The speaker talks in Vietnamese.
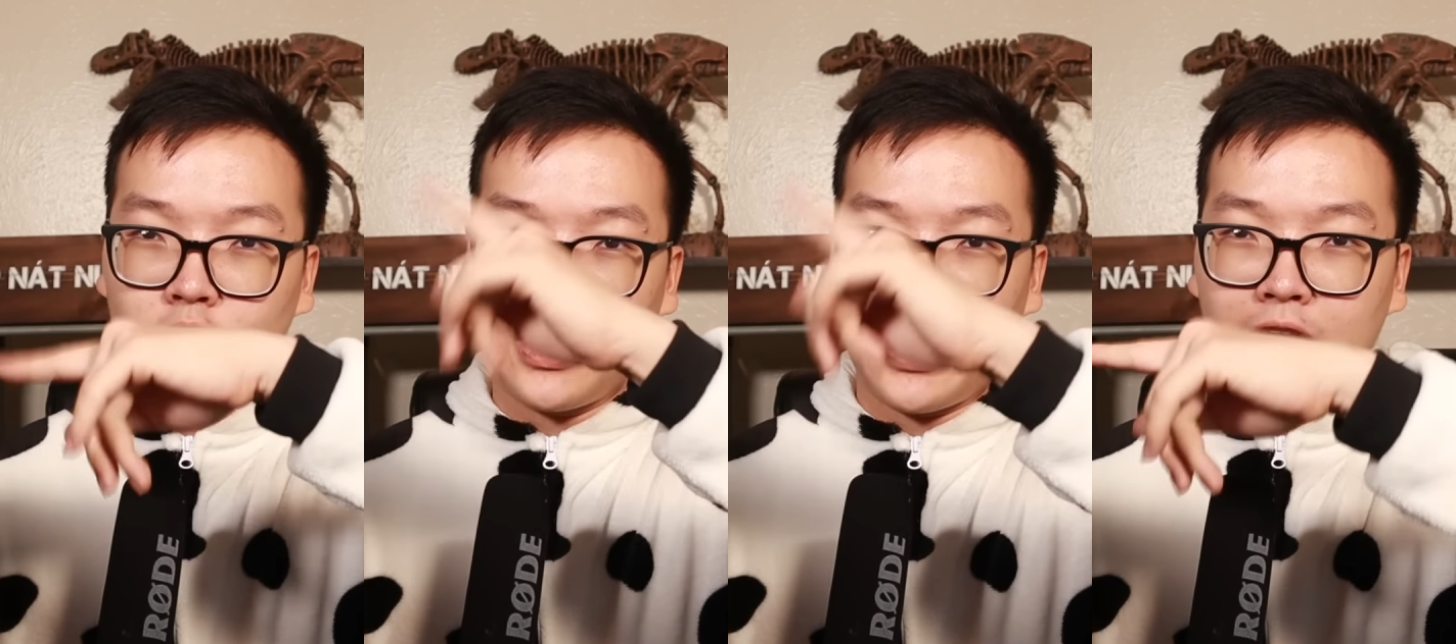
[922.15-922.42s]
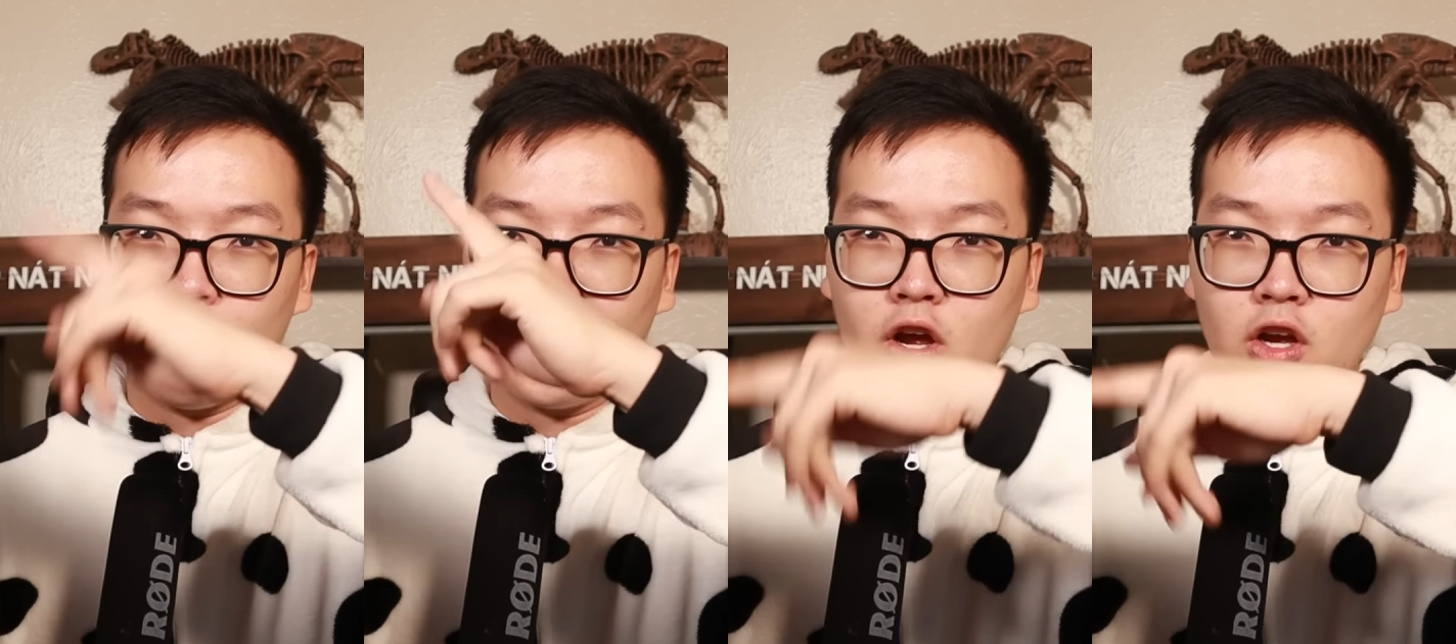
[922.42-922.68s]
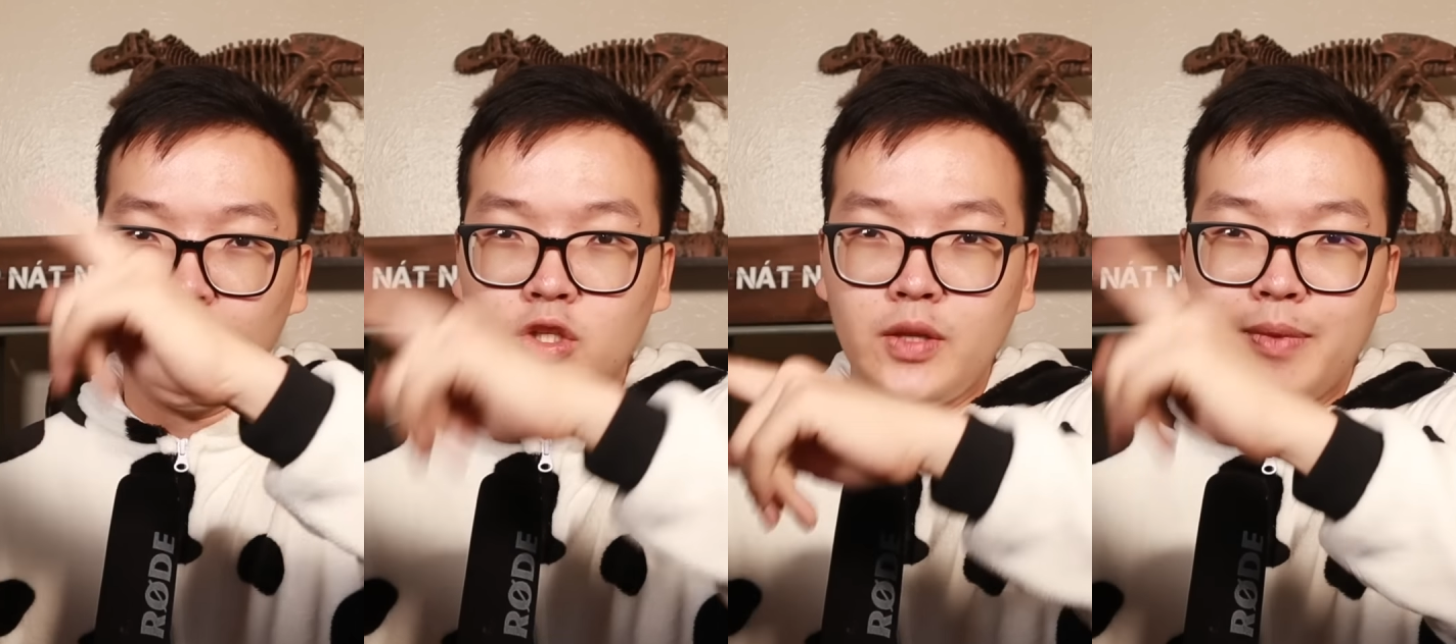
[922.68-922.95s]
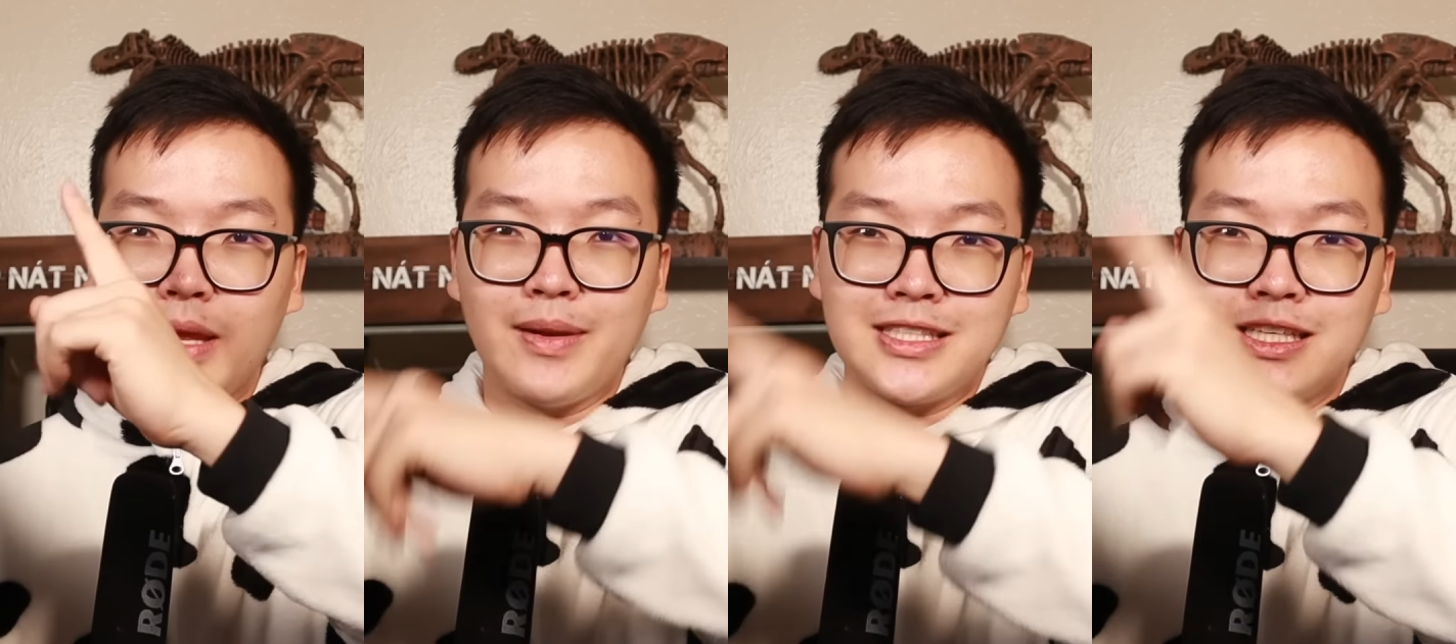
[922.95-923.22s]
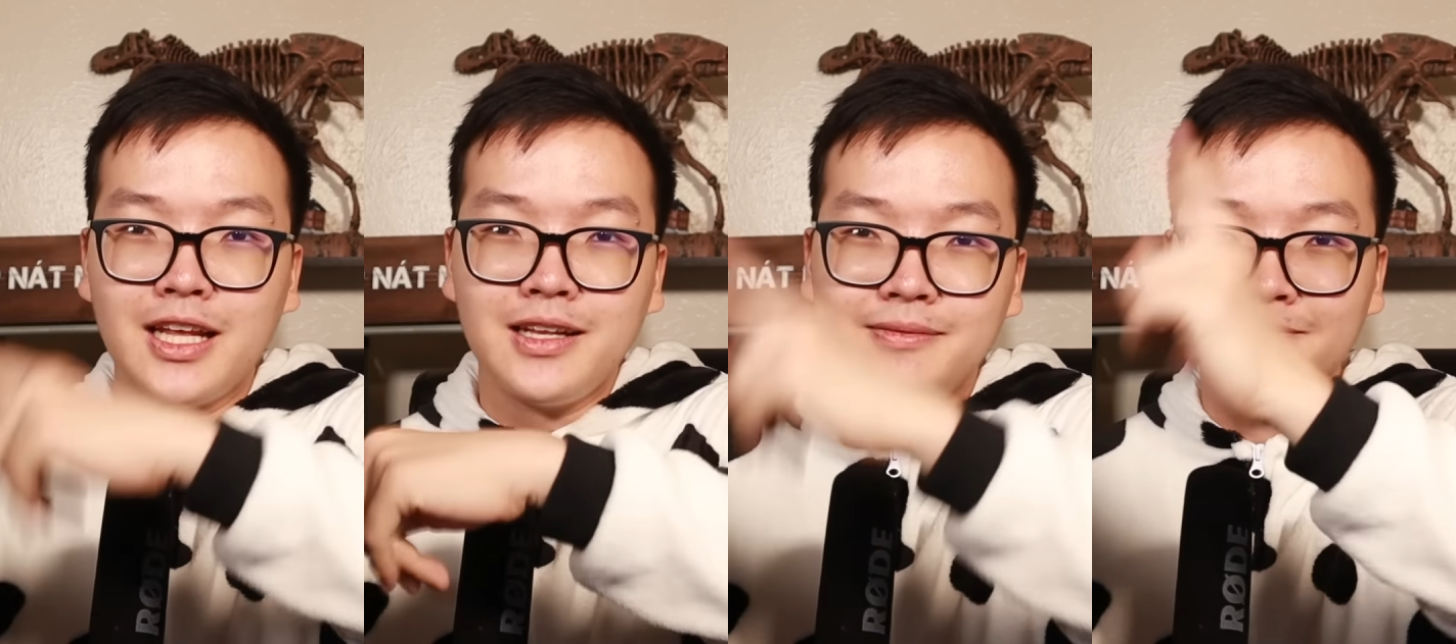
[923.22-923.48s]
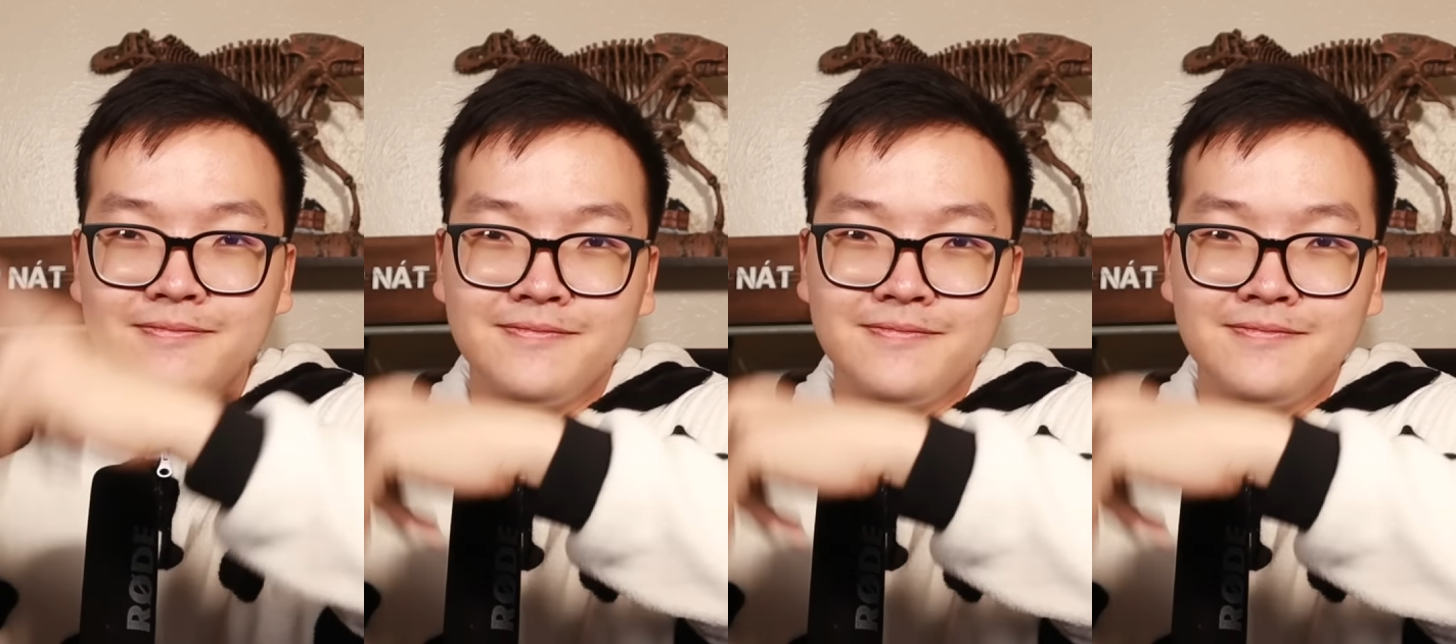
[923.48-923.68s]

nào đó Youtube các bạn sẽ thích